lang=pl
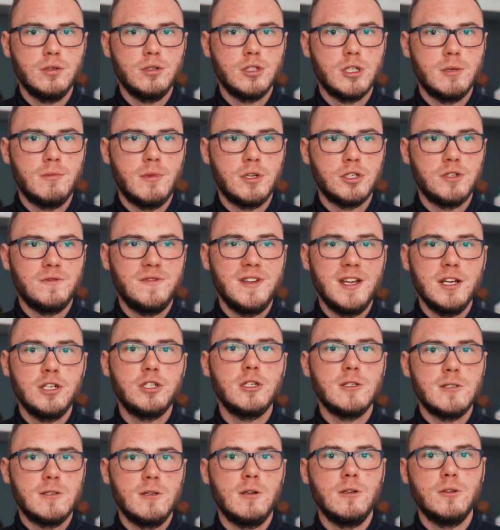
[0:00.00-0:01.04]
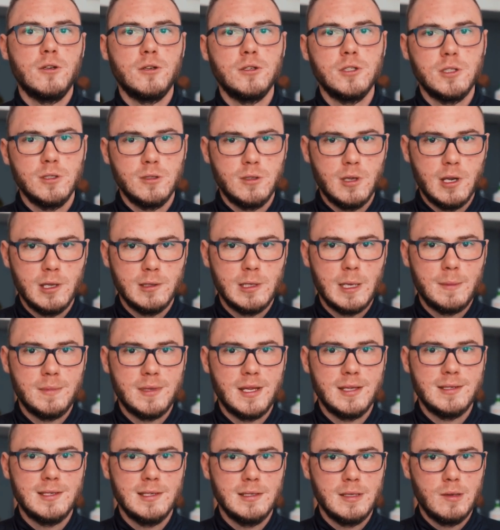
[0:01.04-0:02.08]
że masz większe zdolności do
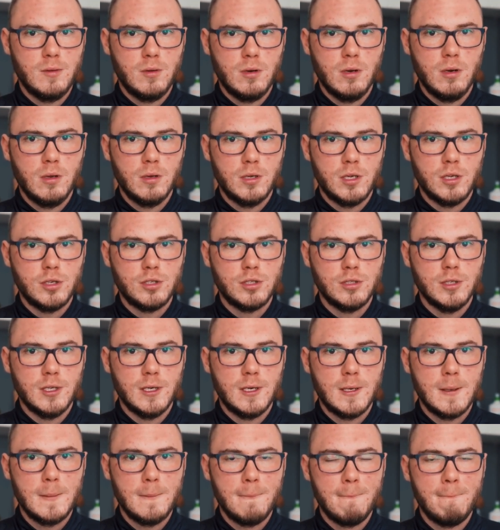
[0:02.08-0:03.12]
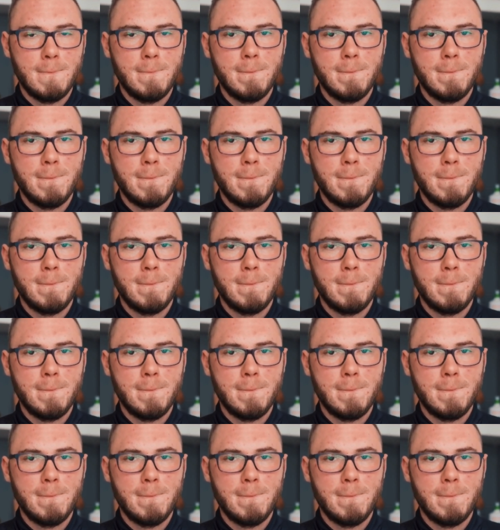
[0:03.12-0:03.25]
adaptacji neurologicznych